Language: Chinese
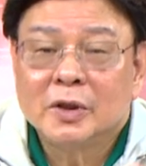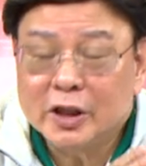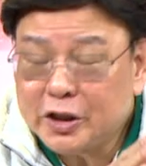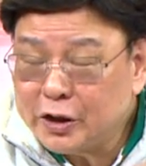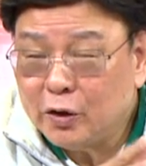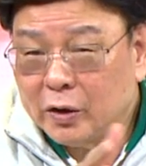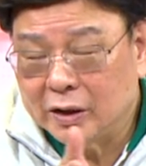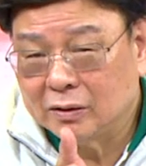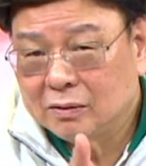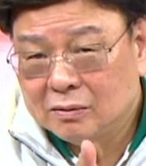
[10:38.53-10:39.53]
一七六
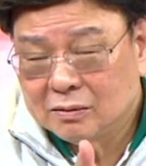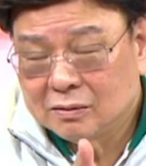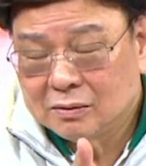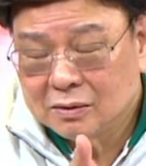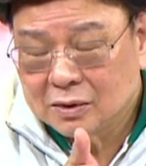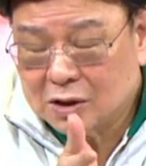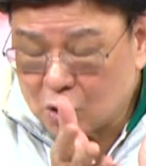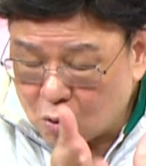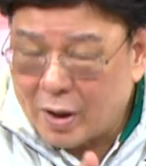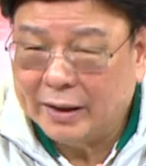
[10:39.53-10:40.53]
零之
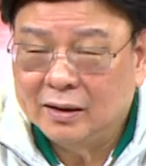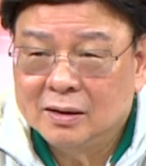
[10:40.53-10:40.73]
外，